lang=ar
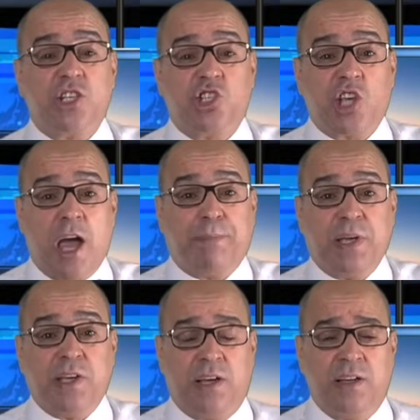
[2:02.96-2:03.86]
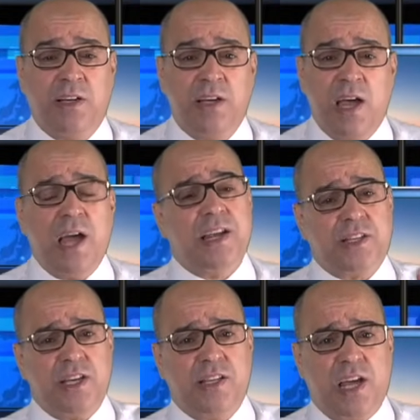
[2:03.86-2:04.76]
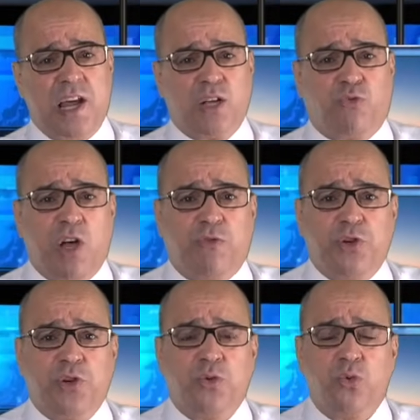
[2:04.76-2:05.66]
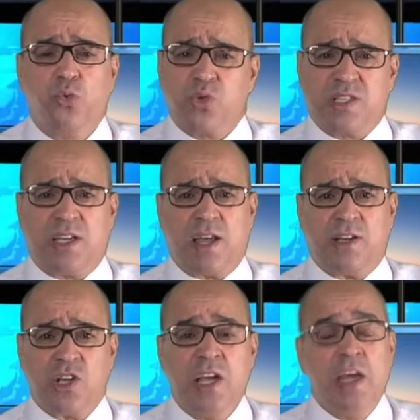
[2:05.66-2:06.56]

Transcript: الشعبية التي اندلعت في 2019